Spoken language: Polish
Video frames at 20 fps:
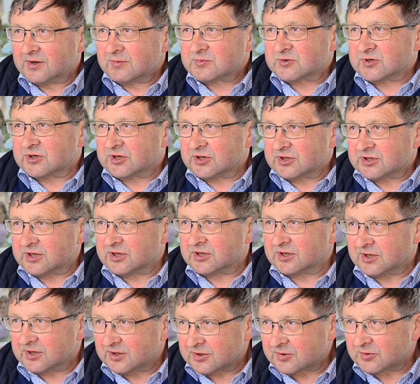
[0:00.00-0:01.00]

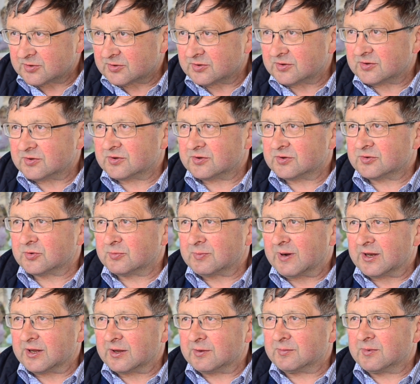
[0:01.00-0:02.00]
przykryty y,
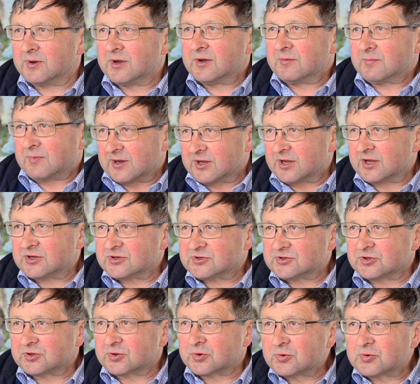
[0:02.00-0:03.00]
tumanem
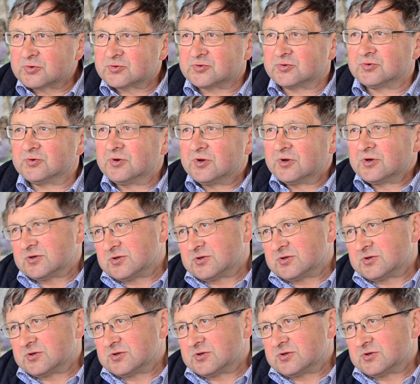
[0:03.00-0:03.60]
pajęczyn, kurzu.